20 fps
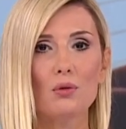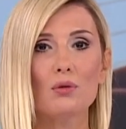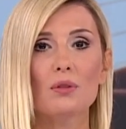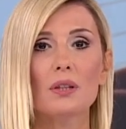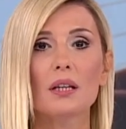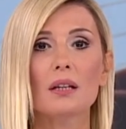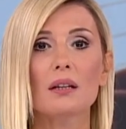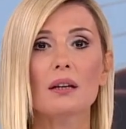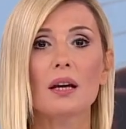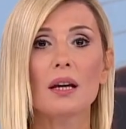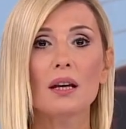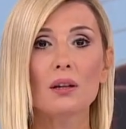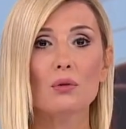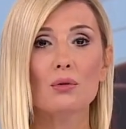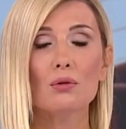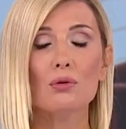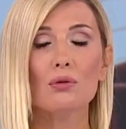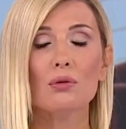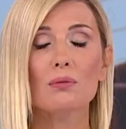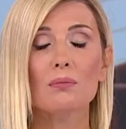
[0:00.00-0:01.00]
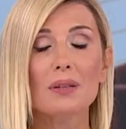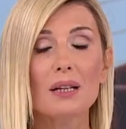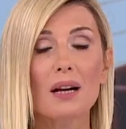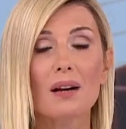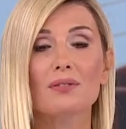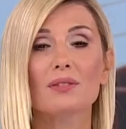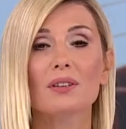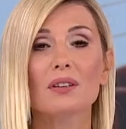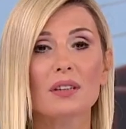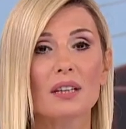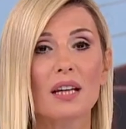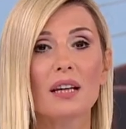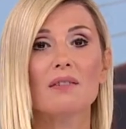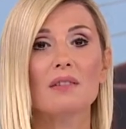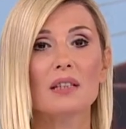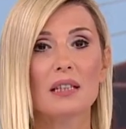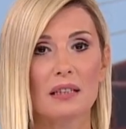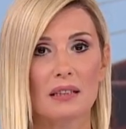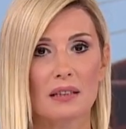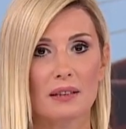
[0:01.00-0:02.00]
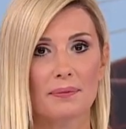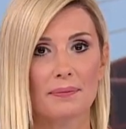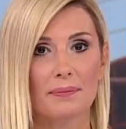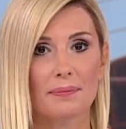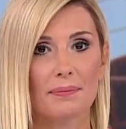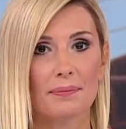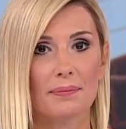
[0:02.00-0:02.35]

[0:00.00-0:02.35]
Üstelik henüz bir haftalık evliydi.